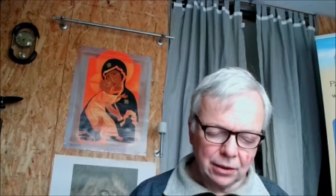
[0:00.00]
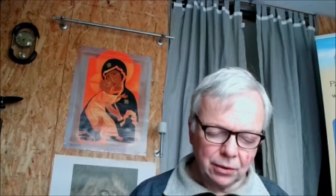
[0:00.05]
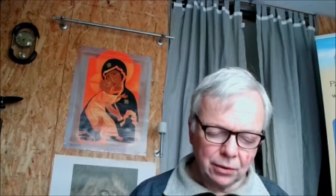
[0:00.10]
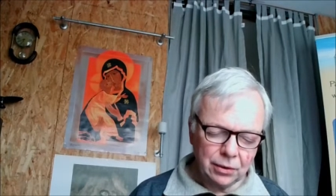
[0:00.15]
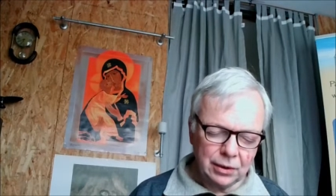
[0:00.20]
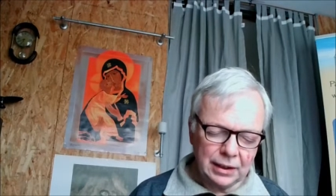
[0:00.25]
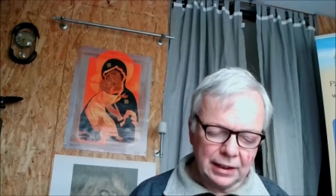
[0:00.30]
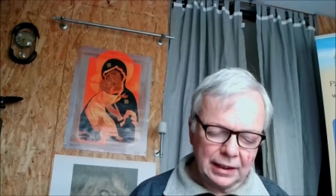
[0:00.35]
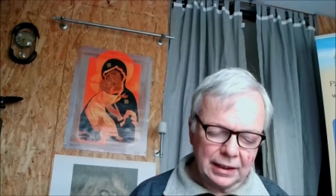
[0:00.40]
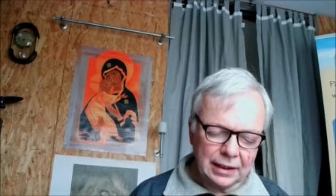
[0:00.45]

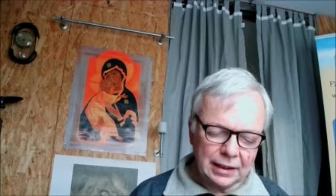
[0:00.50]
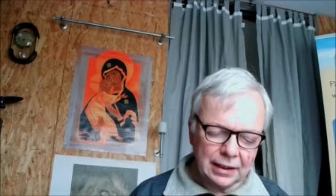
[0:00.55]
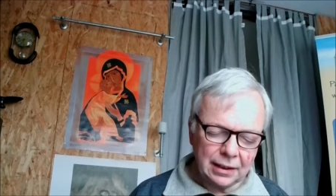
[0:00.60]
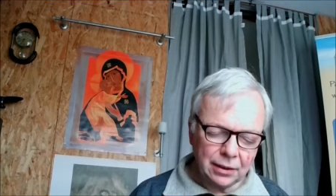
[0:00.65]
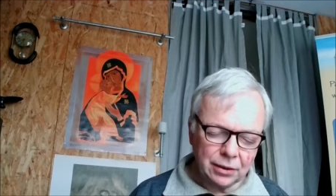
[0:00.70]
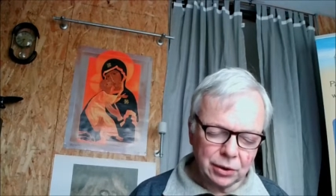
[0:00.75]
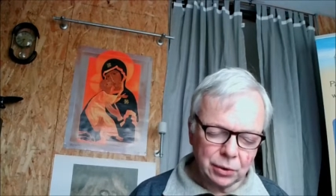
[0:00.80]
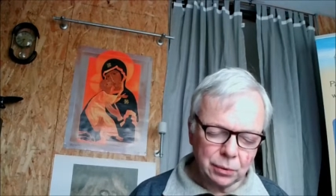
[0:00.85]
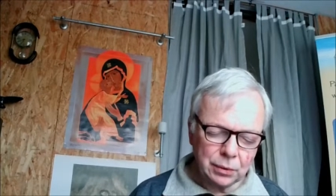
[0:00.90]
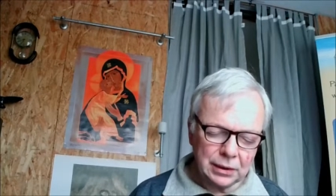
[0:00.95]
Und nicht
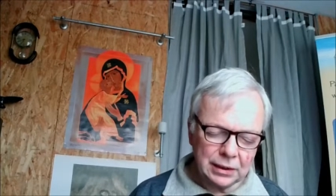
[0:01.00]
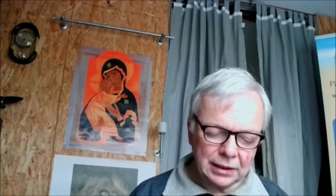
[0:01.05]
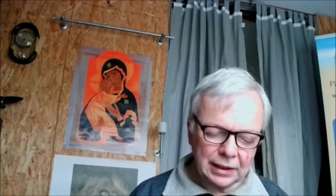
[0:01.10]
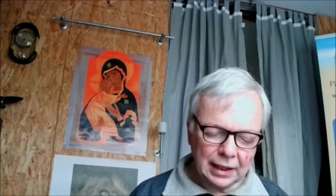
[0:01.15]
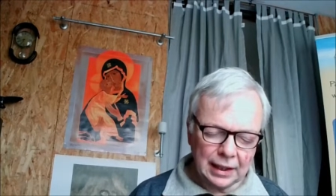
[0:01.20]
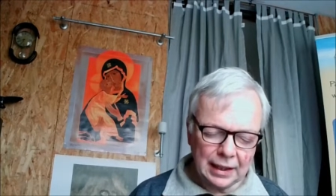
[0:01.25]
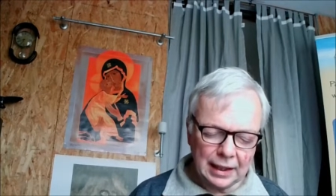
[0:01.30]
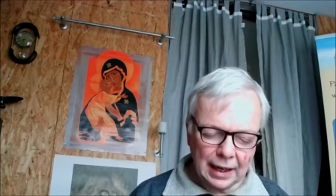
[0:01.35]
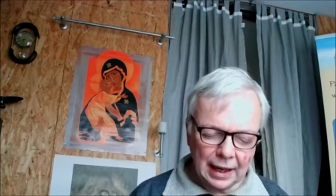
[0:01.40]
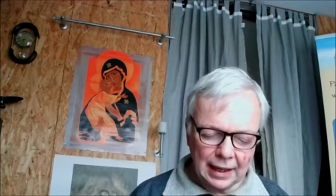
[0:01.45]
aus uns
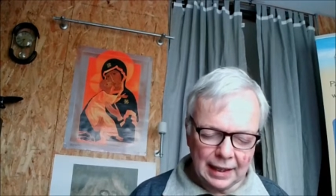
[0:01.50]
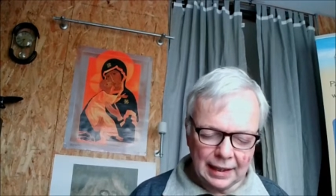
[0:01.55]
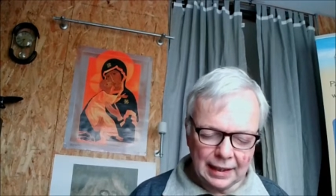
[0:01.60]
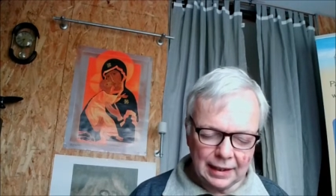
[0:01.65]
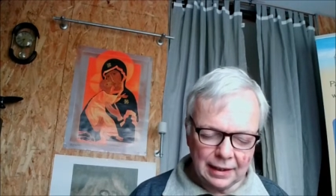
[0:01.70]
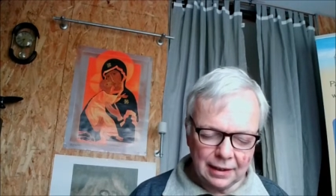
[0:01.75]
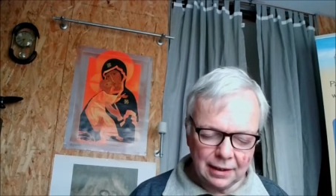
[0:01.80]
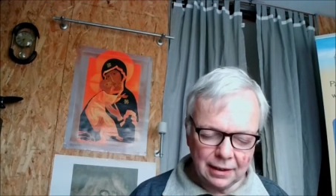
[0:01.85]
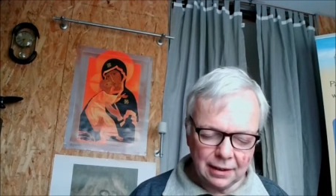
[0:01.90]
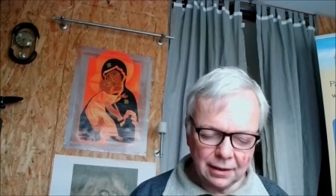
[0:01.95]

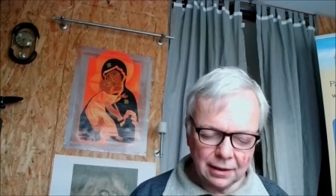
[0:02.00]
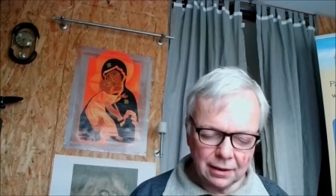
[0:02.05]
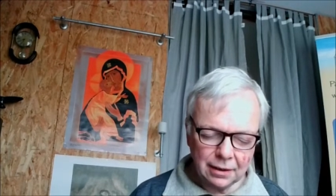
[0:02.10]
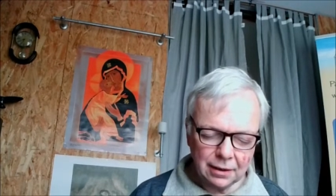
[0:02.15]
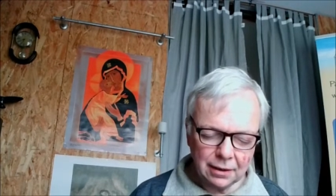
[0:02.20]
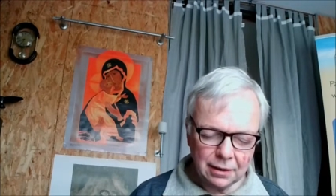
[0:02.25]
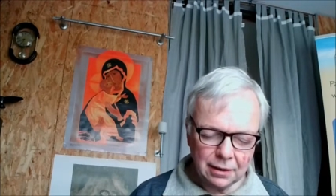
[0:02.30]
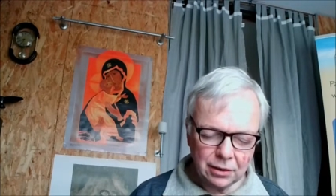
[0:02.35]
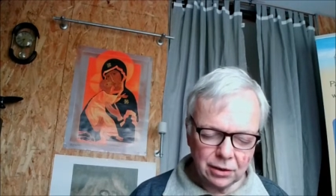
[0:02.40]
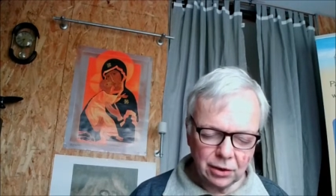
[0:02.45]
allein
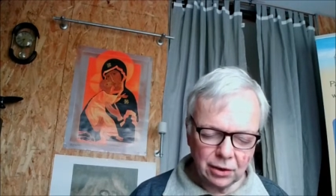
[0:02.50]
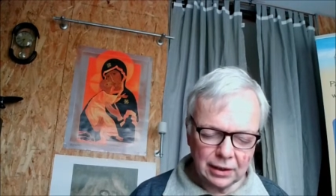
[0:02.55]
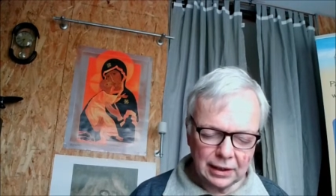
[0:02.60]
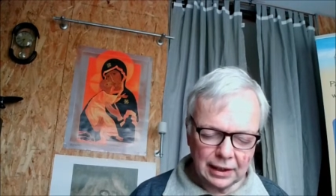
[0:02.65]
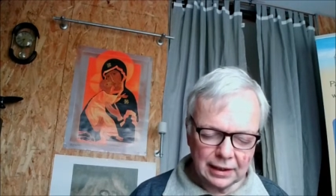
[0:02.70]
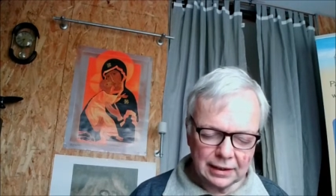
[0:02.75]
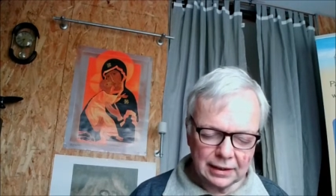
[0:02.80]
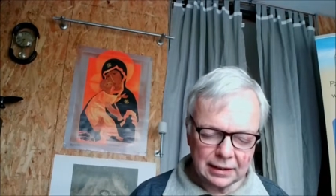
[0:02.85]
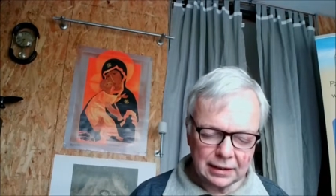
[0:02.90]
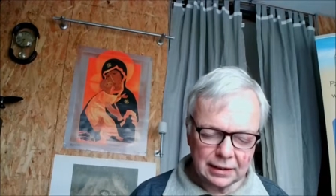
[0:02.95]
soll
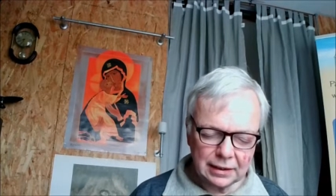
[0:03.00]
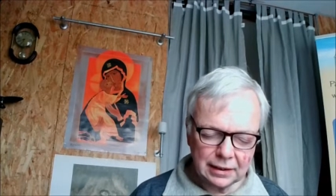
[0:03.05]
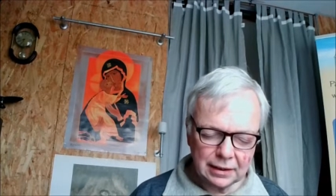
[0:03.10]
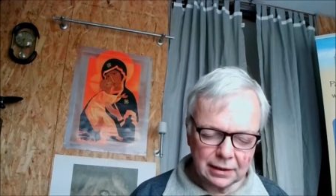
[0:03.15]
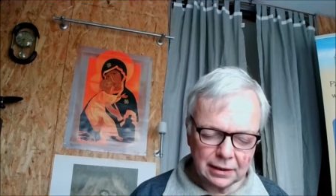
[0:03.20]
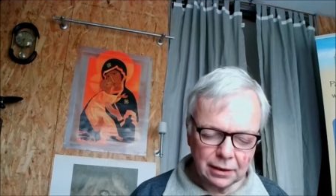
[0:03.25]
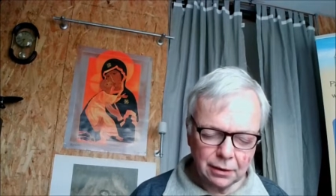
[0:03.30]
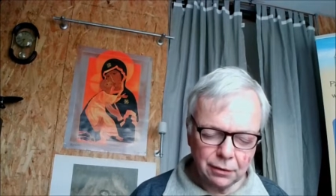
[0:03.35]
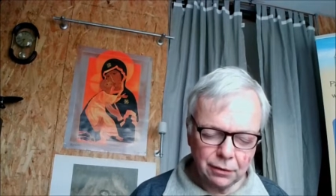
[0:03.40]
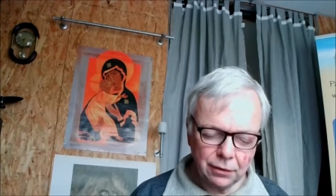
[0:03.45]

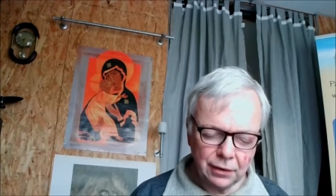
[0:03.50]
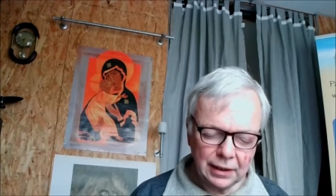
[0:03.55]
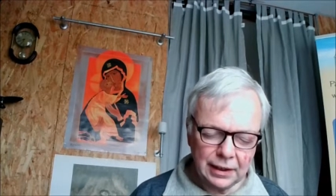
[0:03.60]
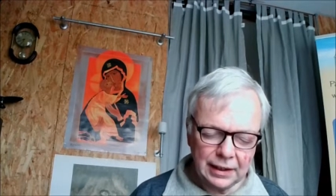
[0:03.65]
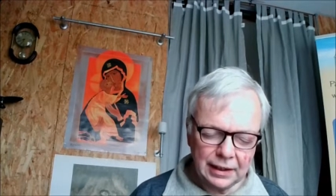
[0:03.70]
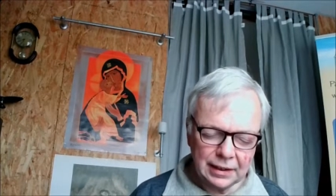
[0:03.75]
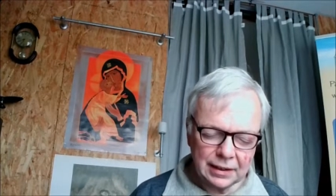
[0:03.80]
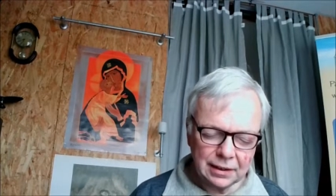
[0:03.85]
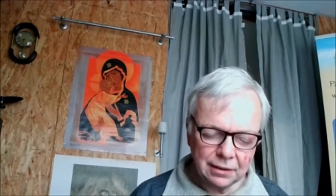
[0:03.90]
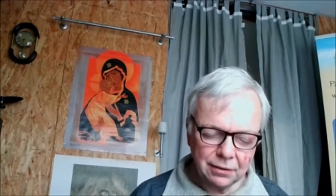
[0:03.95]
das
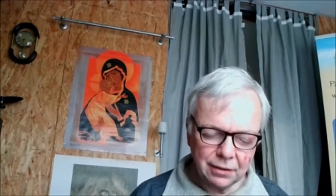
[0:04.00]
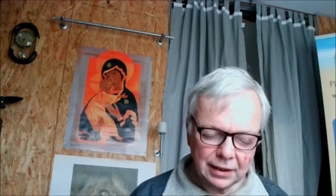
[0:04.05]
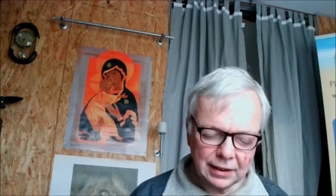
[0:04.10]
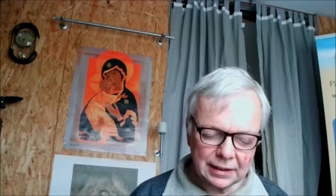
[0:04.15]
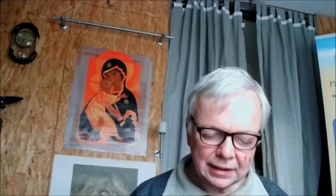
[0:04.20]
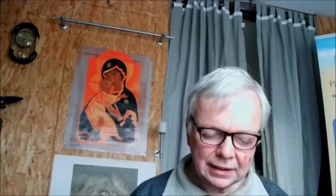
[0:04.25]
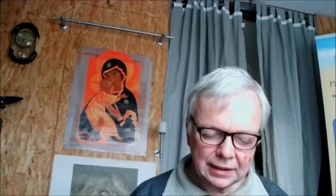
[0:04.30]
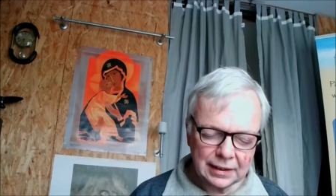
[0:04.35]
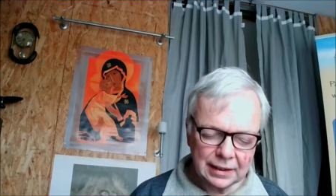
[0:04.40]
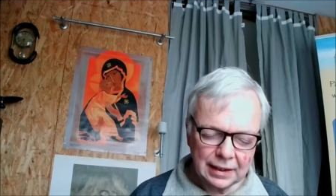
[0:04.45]
fließen,
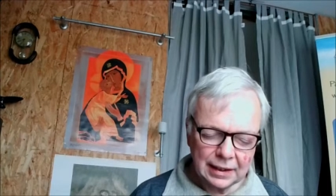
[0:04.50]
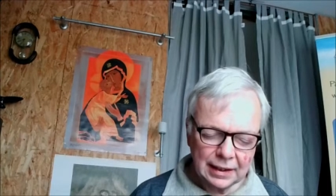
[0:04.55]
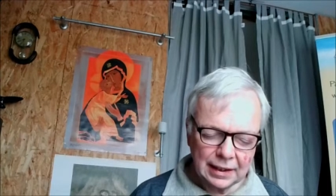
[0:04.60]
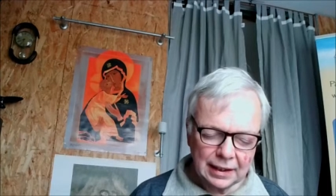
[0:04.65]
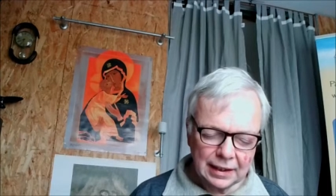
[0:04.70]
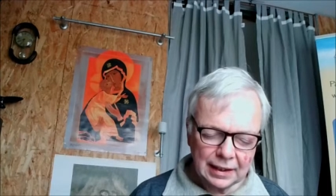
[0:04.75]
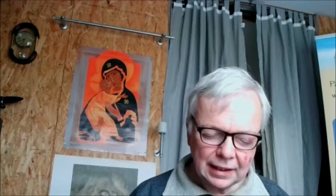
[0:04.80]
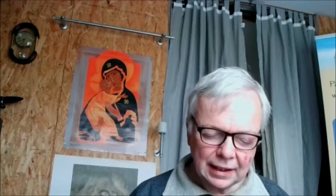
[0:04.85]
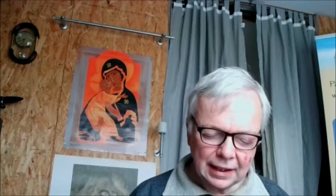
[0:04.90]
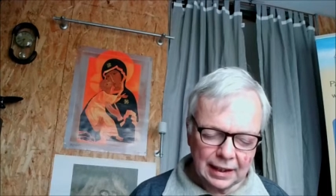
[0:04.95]
was
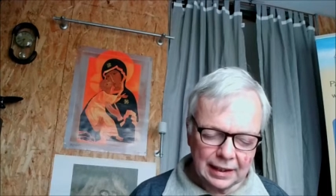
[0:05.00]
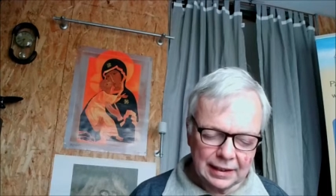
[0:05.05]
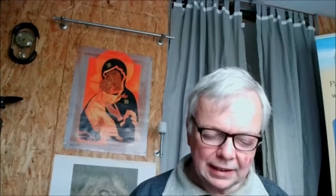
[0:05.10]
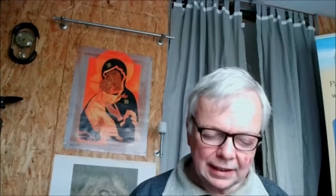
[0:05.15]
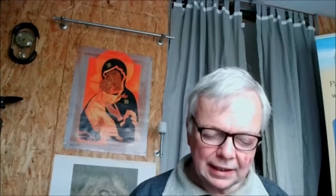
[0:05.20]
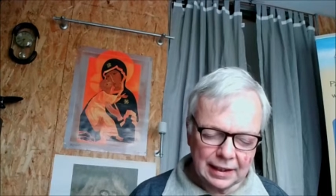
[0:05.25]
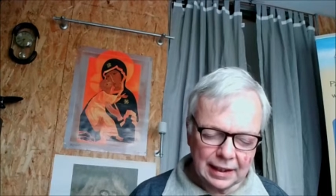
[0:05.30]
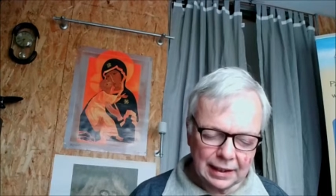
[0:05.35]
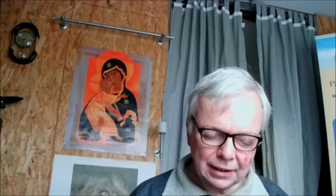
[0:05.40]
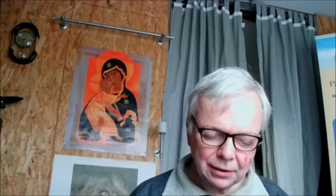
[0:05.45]

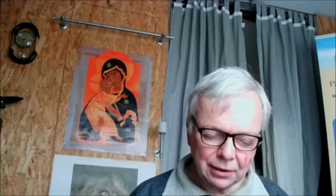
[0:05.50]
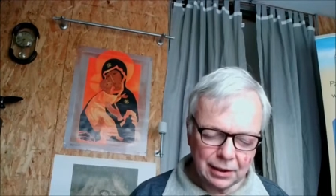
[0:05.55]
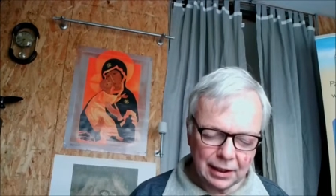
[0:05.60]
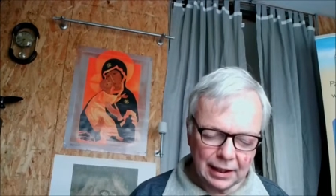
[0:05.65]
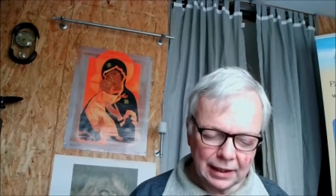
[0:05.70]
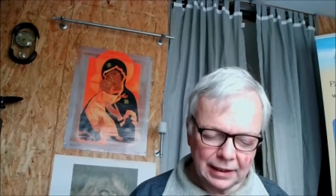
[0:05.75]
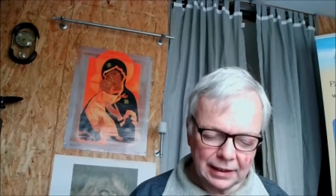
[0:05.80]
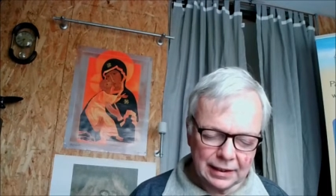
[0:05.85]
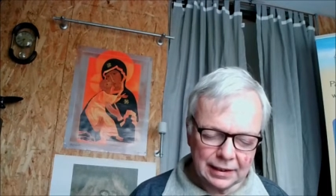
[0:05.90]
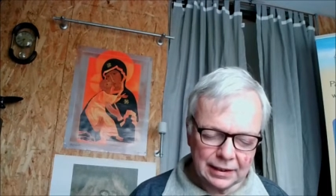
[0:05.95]
Gerechtigkeit und
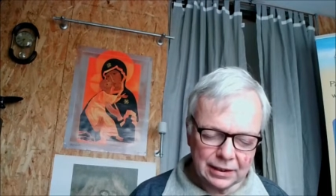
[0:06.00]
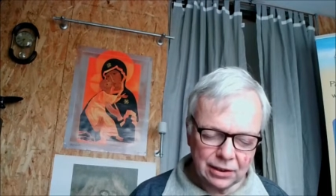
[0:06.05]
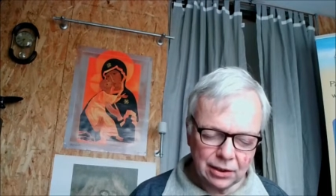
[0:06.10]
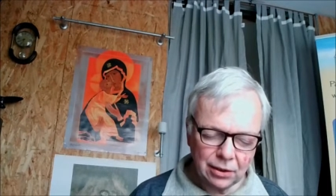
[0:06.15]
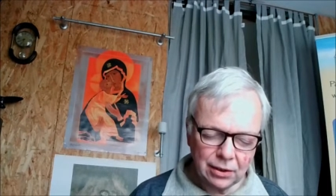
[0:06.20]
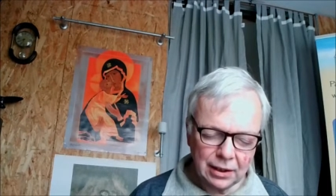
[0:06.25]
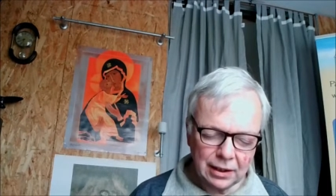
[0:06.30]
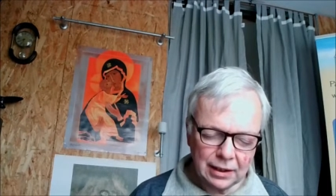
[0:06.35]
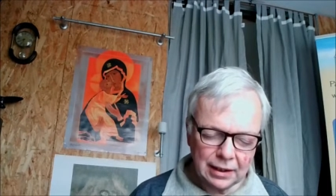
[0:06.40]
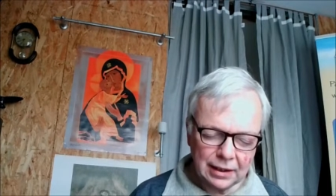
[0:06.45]
Recht ist,
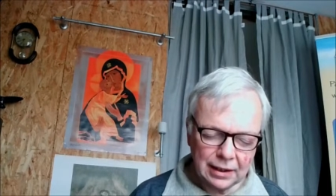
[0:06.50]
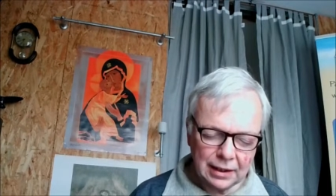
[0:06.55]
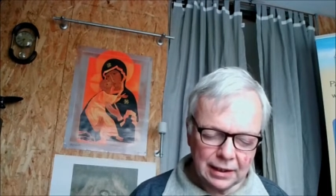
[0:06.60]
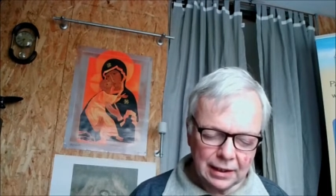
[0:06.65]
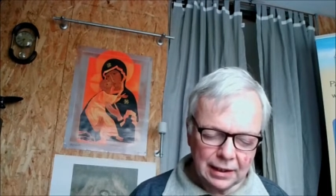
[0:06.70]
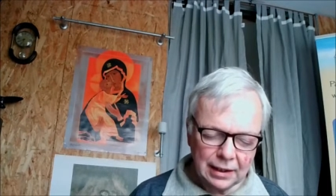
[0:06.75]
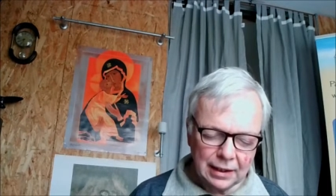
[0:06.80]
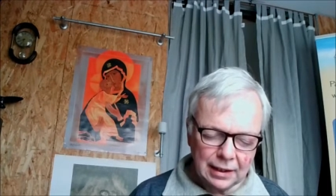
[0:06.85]
sondern